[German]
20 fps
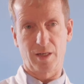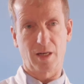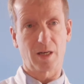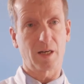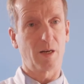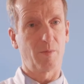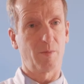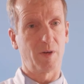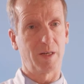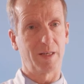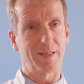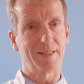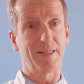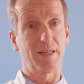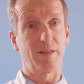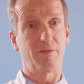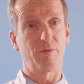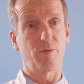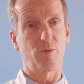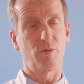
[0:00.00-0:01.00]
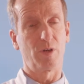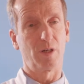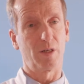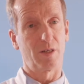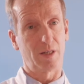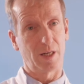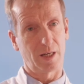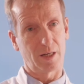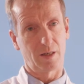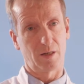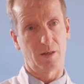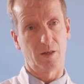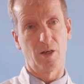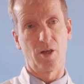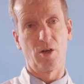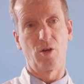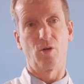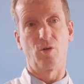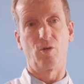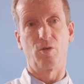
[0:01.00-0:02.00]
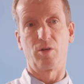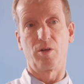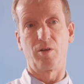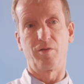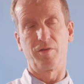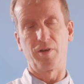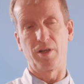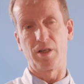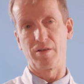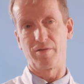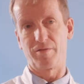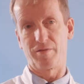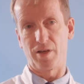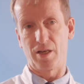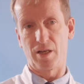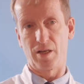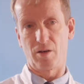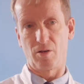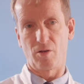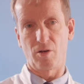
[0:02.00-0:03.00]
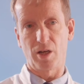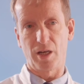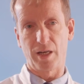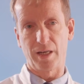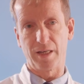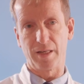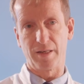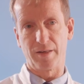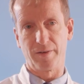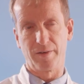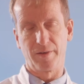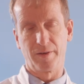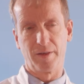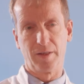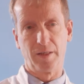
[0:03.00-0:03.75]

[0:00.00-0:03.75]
Dann kann man das sehr früh entdecken und in vielen Fällen auch heilen.